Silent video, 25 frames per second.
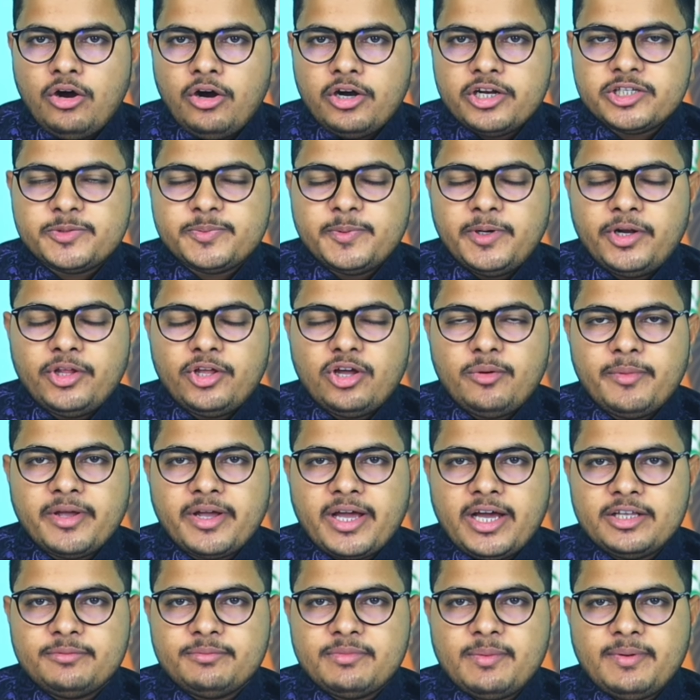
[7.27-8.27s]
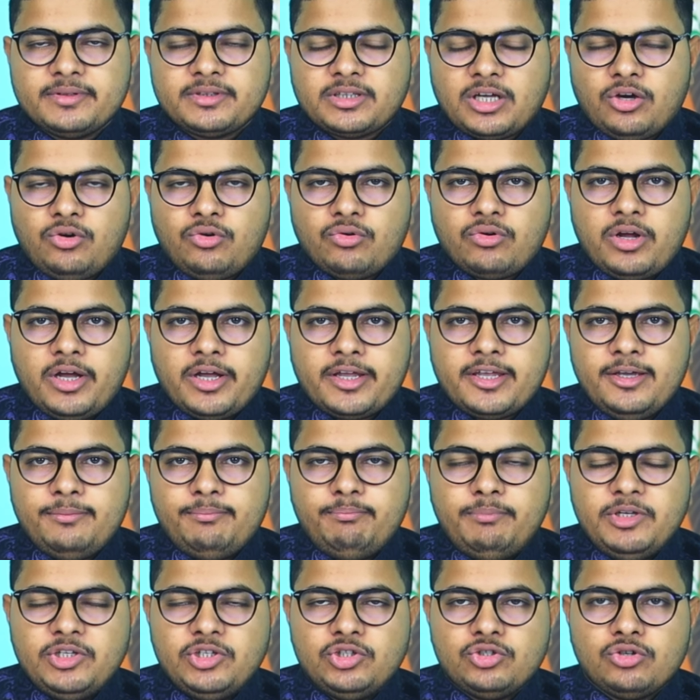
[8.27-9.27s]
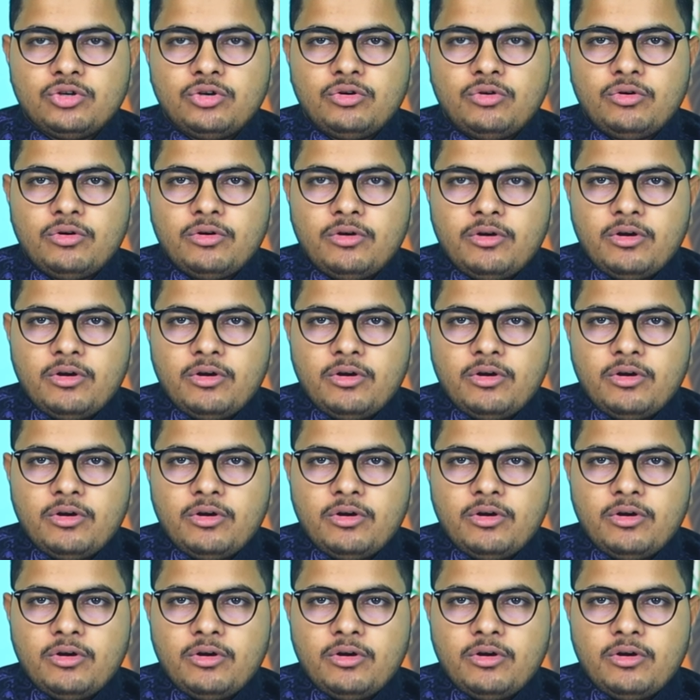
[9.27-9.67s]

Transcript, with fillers: और इस वीडियो में गैज मैं बताऊंगा कि बिंजो